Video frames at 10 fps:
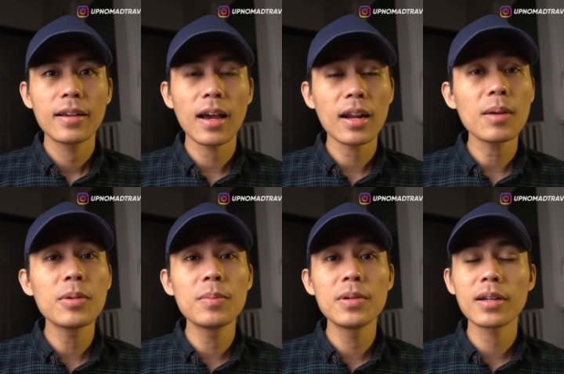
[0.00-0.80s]
Karena
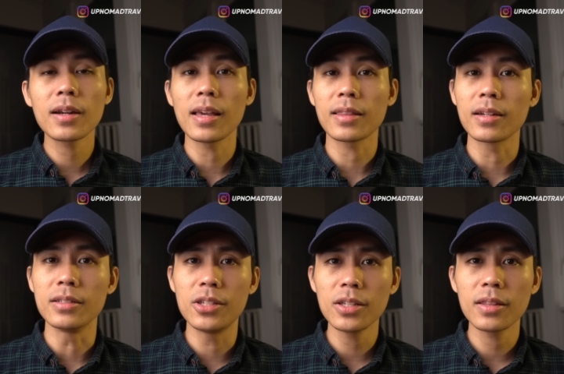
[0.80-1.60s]
benar-benar kelihatan
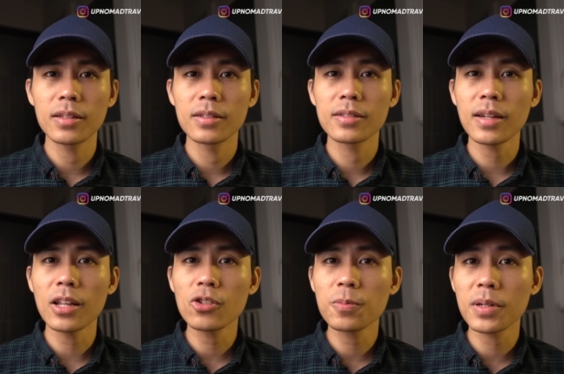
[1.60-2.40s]
legit,
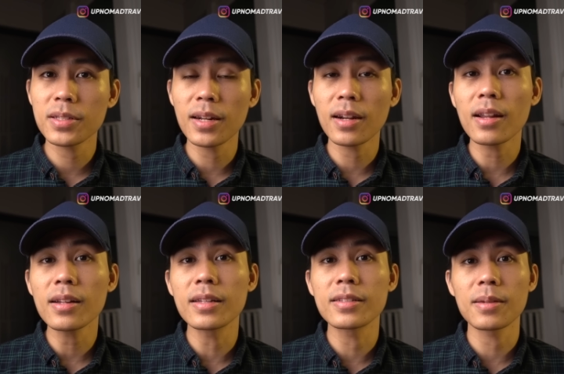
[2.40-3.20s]
100%
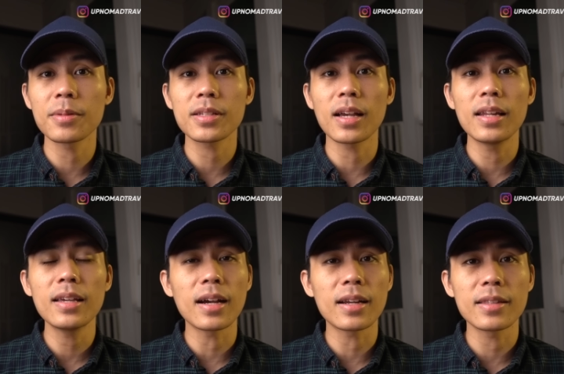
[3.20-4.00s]
real dan sama
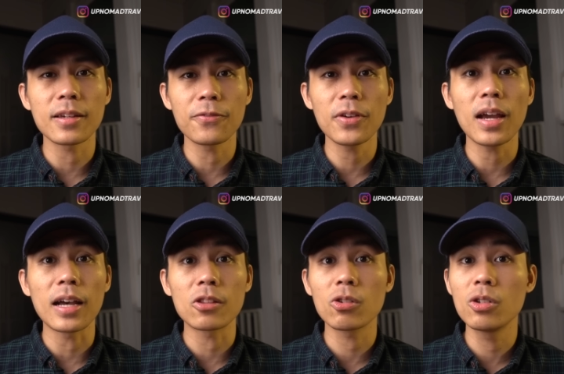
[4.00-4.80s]
sekali nggak kelihatan fake atau